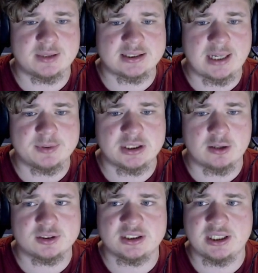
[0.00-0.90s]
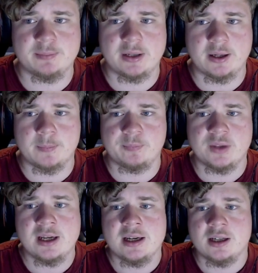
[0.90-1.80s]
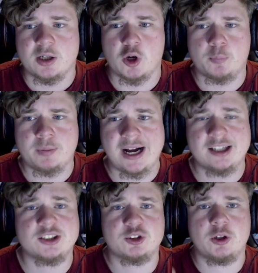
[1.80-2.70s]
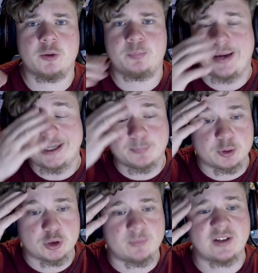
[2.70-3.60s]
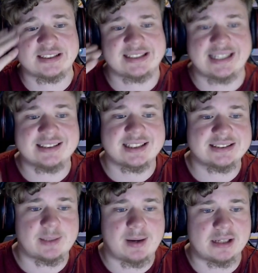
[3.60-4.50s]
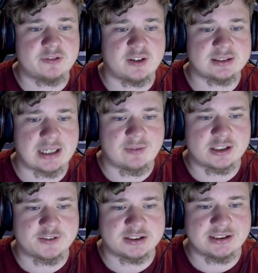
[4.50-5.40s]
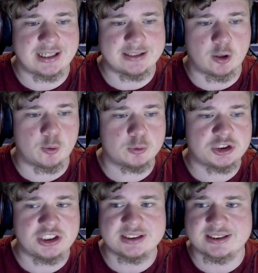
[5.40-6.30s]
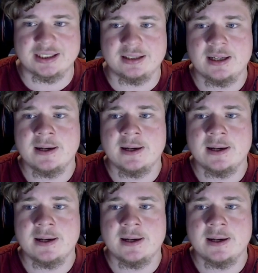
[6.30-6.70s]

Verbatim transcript: Das habe ich aus dem, ähm, äh, Punk-Pack äh, bekommen, was ganz, ganz am Anfang da war. Quasi ein OG-Skin.